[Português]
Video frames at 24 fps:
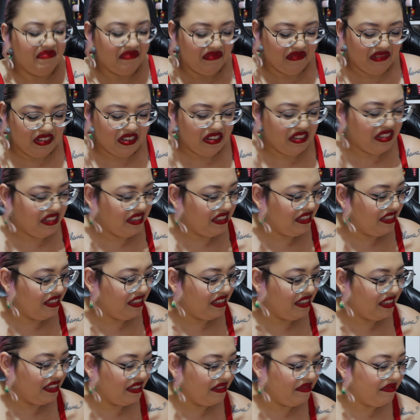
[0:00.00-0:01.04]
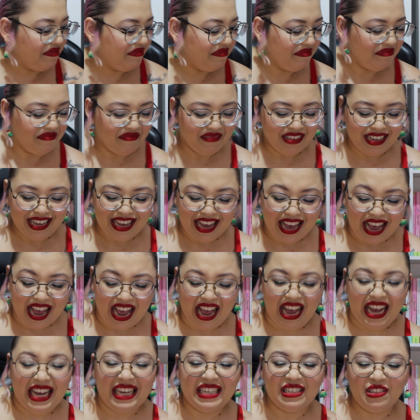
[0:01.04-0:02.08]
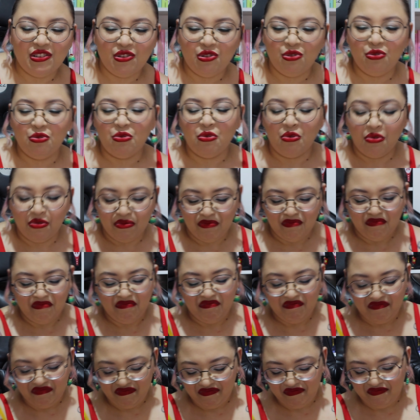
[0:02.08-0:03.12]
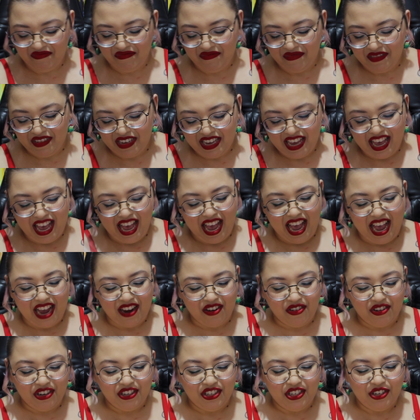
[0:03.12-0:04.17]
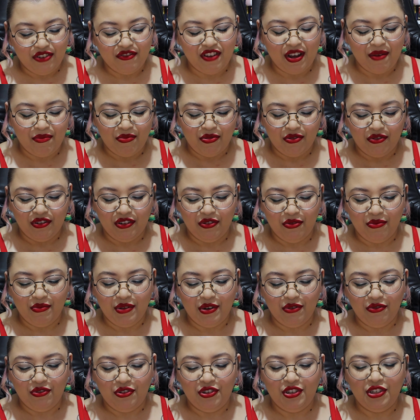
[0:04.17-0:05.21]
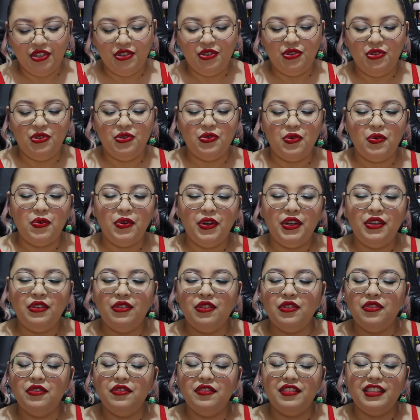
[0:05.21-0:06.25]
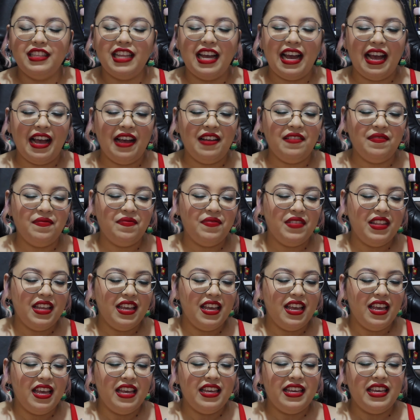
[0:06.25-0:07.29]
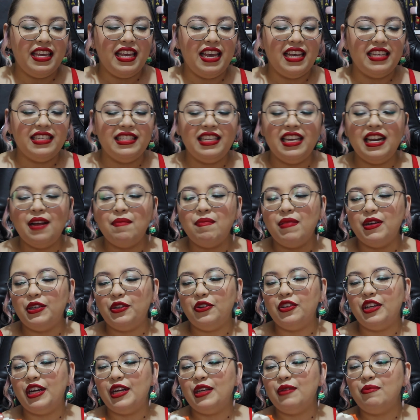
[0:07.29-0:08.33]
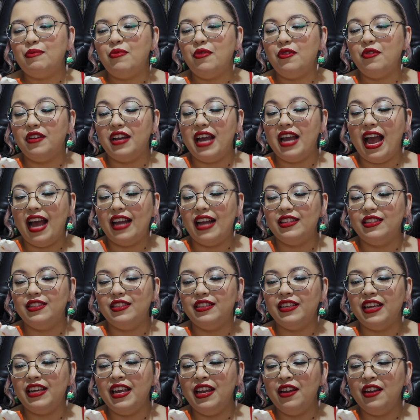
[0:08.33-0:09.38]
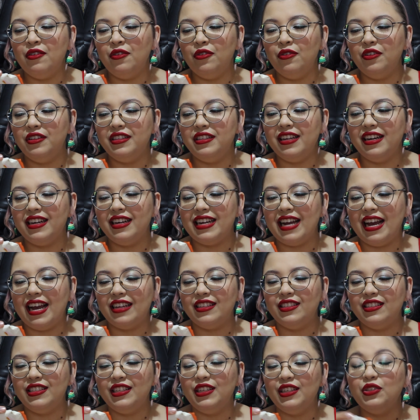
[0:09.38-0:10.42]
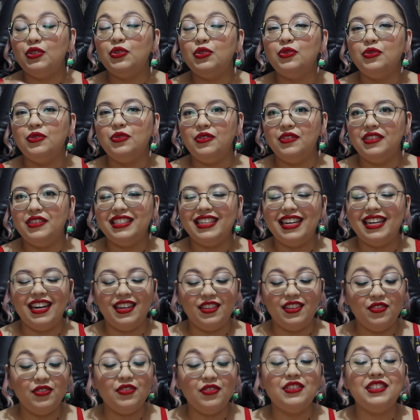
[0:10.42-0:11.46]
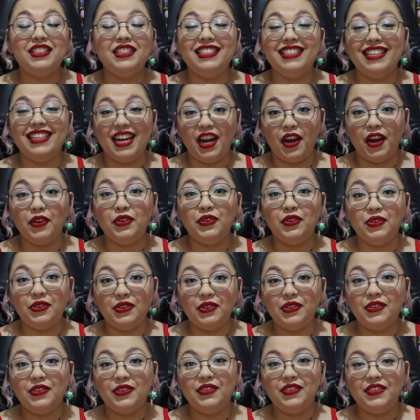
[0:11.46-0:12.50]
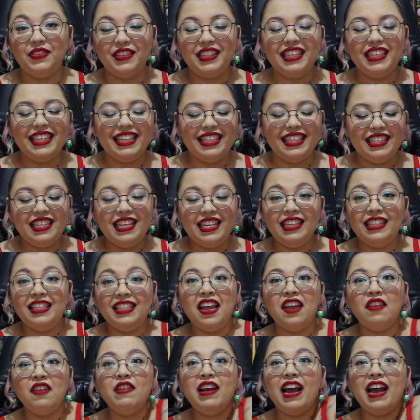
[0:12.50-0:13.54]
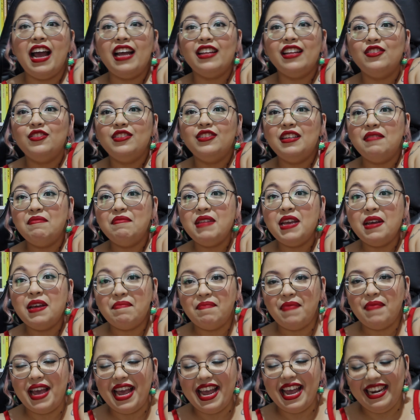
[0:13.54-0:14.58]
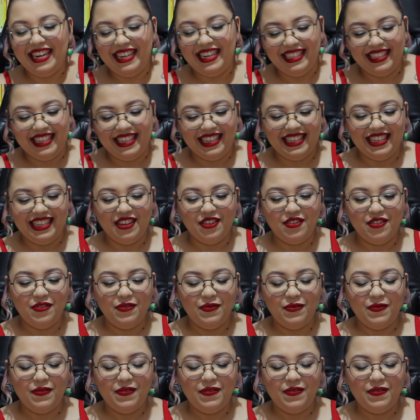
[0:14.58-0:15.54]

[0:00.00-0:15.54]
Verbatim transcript: Nossa. Arrasou. Agora a gente vai pro número 18, tá? que é ser é apaixonado por gatos, inclui ter gatos em tudo, certo? Certo. E tenho gatos na minha pele, entendeu?